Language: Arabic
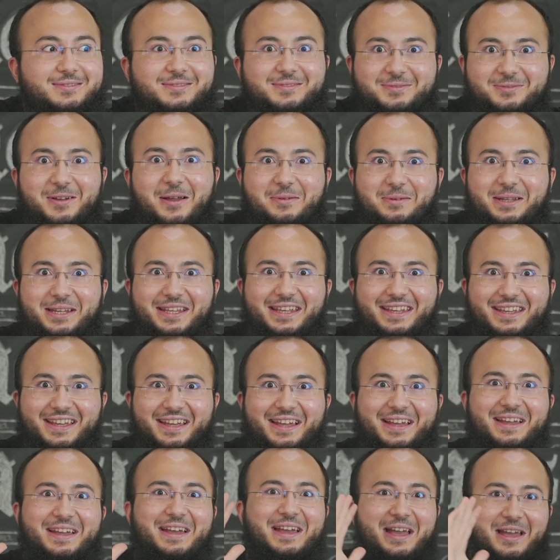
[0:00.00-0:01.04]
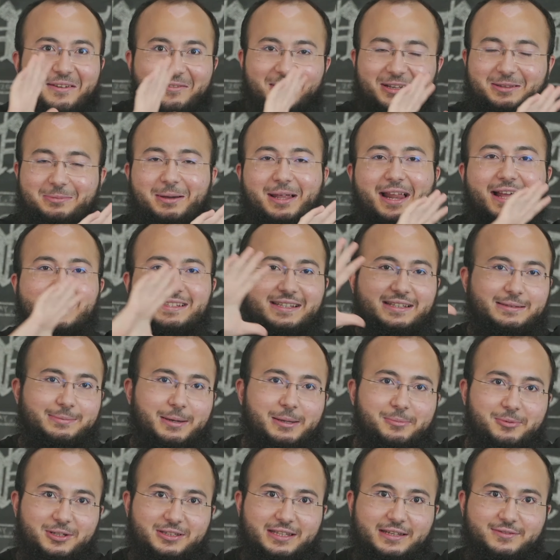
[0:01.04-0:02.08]
فاهم علي؟ فاختبار الايلتس اختبار
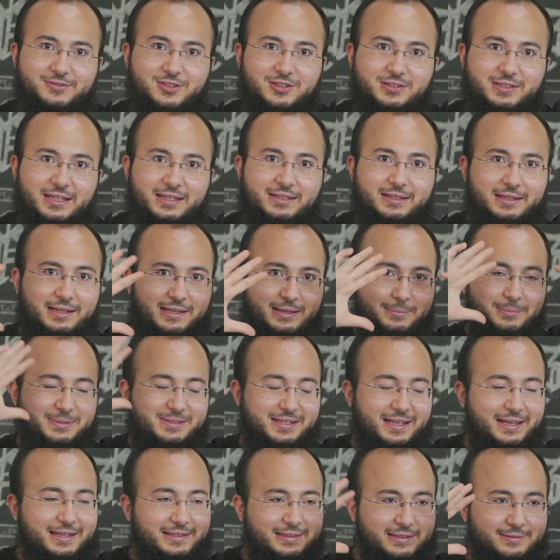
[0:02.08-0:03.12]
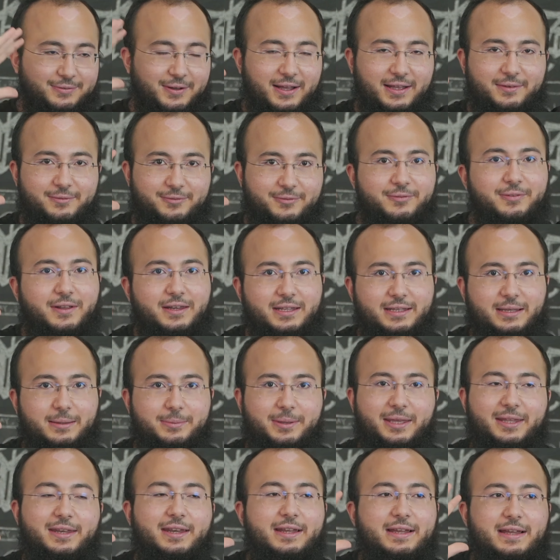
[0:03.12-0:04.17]
مختلف جدا اللي بيسال فرق
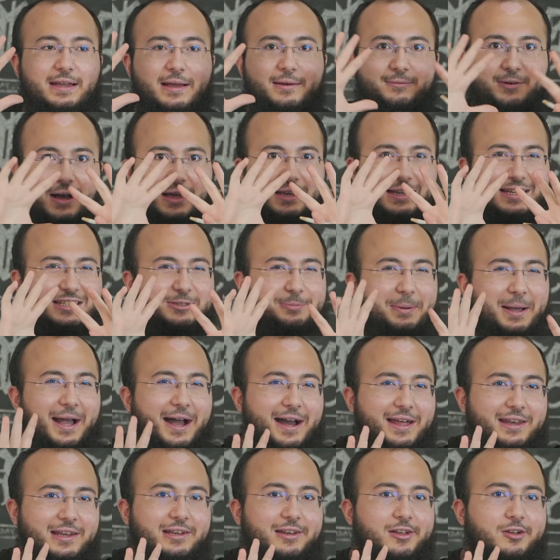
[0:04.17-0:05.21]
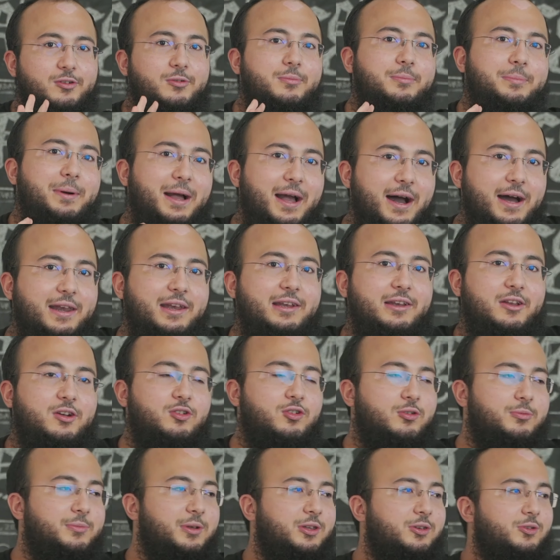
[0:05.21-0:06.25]
كبير فانا ليش بقارن لكم؟ بقارن
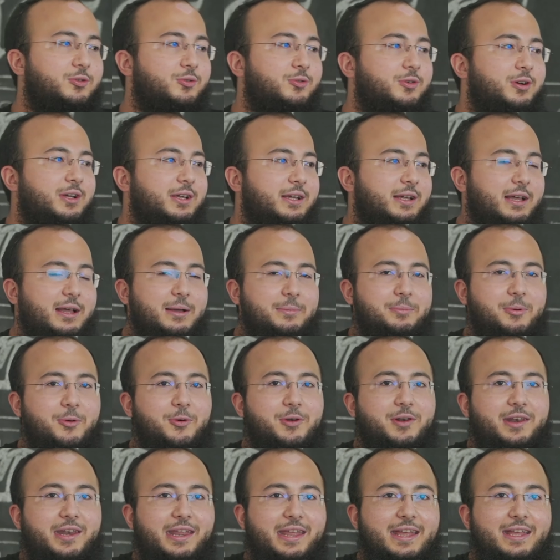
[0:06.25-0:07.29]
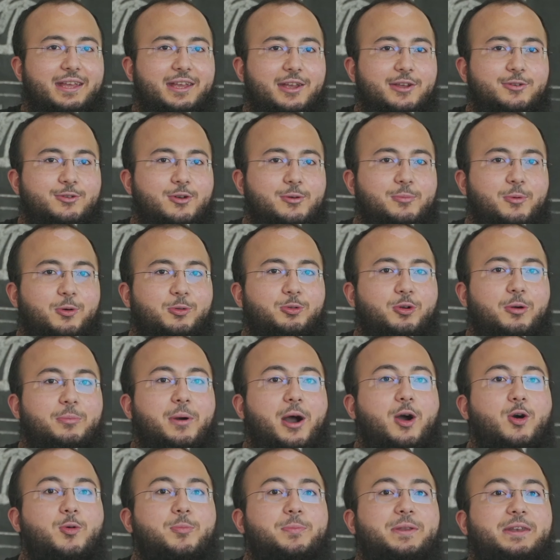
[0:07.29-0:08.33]
لكم انه بوريك انه الموضوع ما
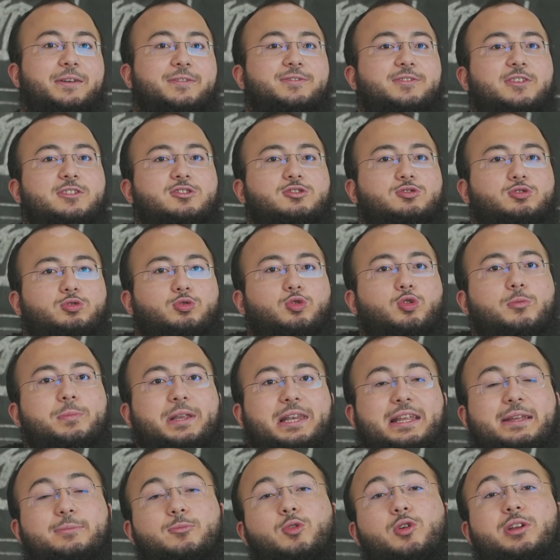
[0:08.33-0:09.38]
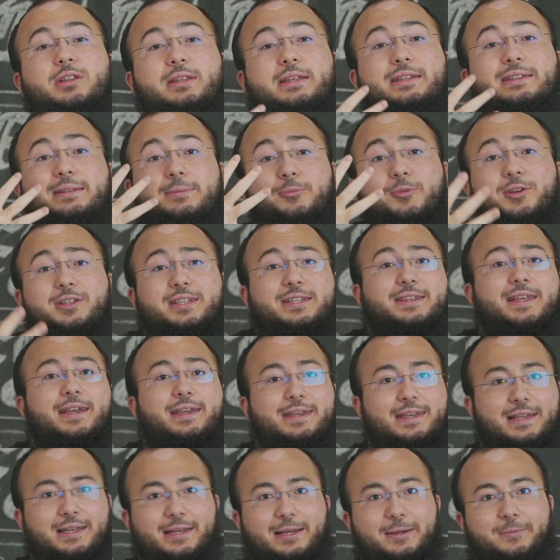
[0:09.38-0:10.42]
هو بنفس الصعوبه اللي يمكن انت ممكن
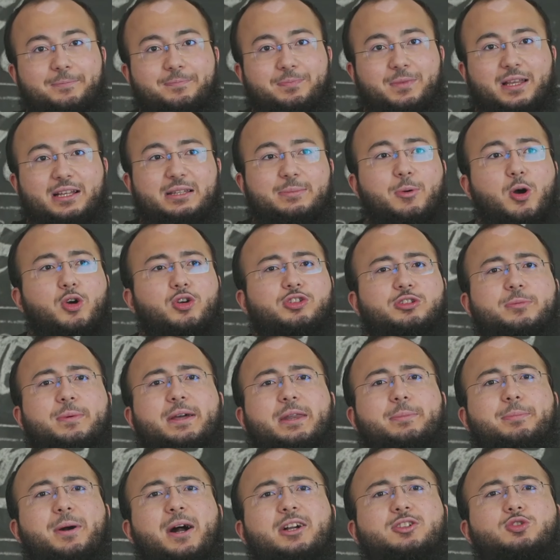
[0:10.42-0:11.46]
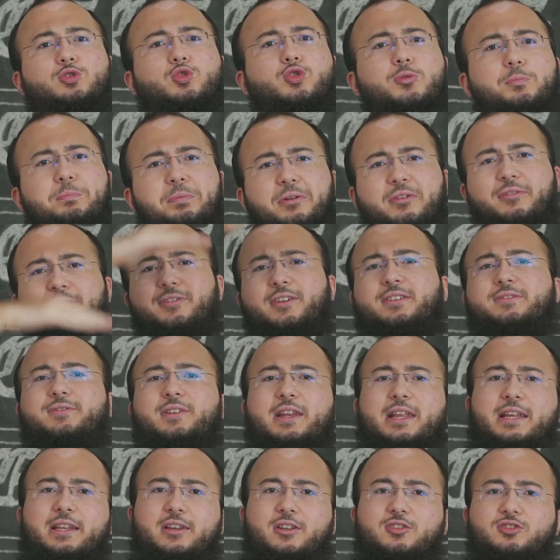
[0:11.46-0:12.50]
تتخيلها، هذا ما هو اختبار يبغاك تكون بيرفكت في
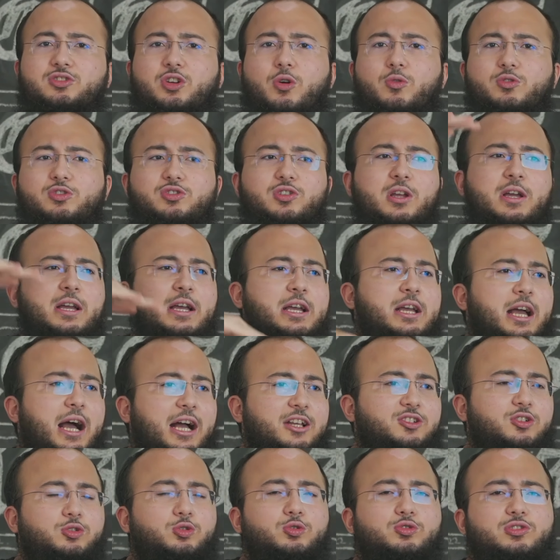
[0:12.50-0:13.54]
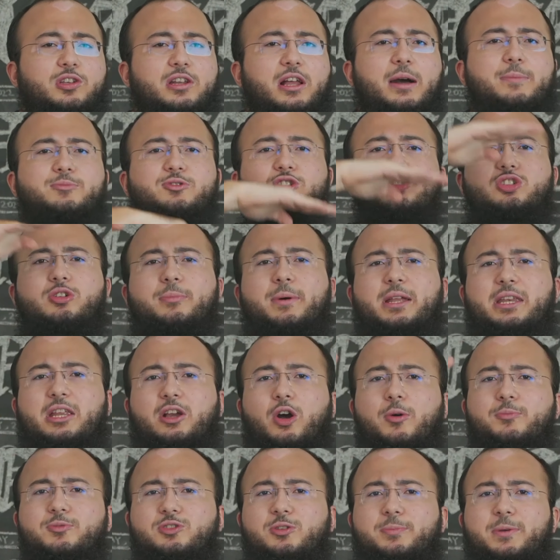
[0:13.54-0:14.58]
الانجلش او عشان توصل 85
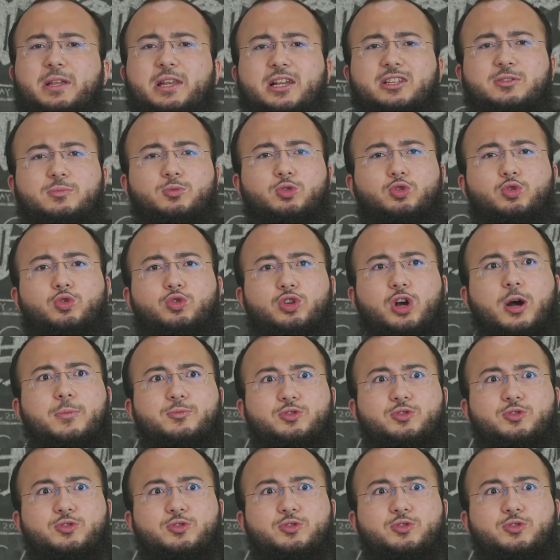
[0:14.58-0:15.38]
75 لازم تكون 75%